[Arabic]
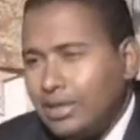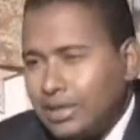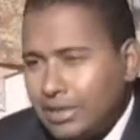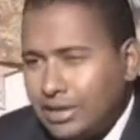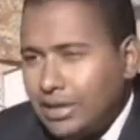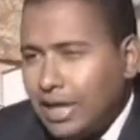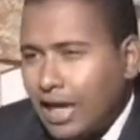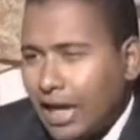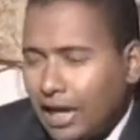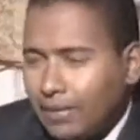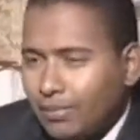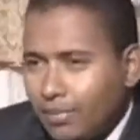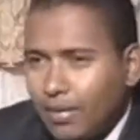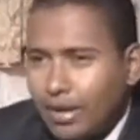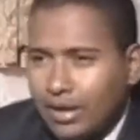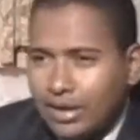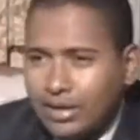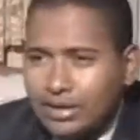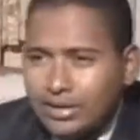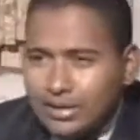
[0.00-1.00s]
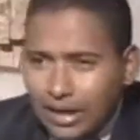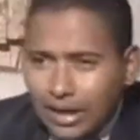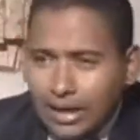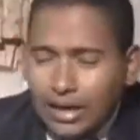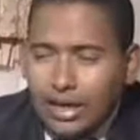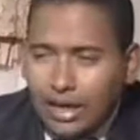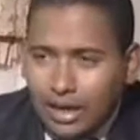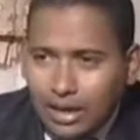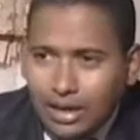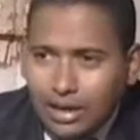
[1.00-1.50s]
سياحي بالمعنى
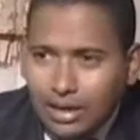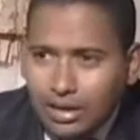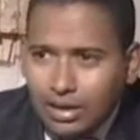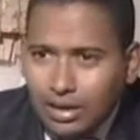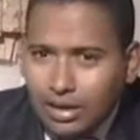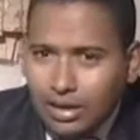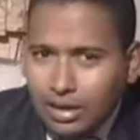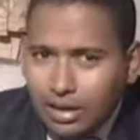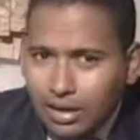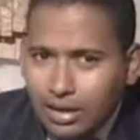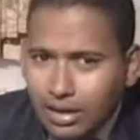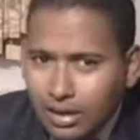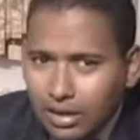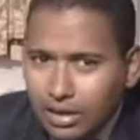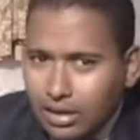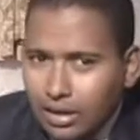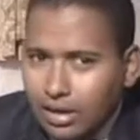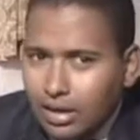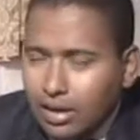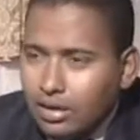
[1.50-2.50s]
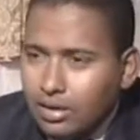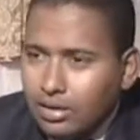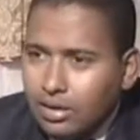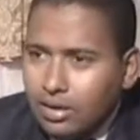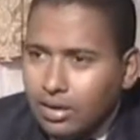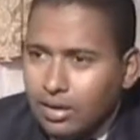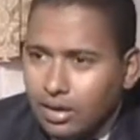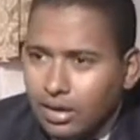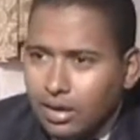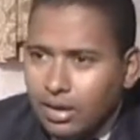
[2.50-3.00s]
الصحيح
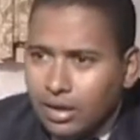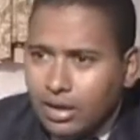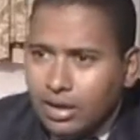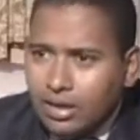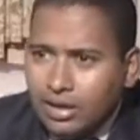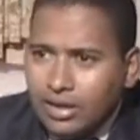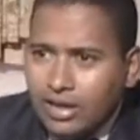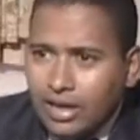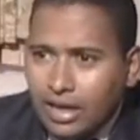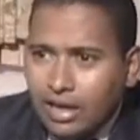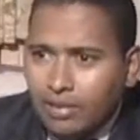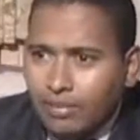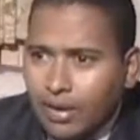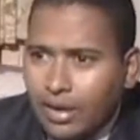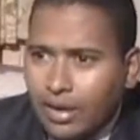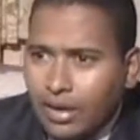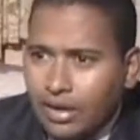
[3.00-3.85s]
الكلمه يعني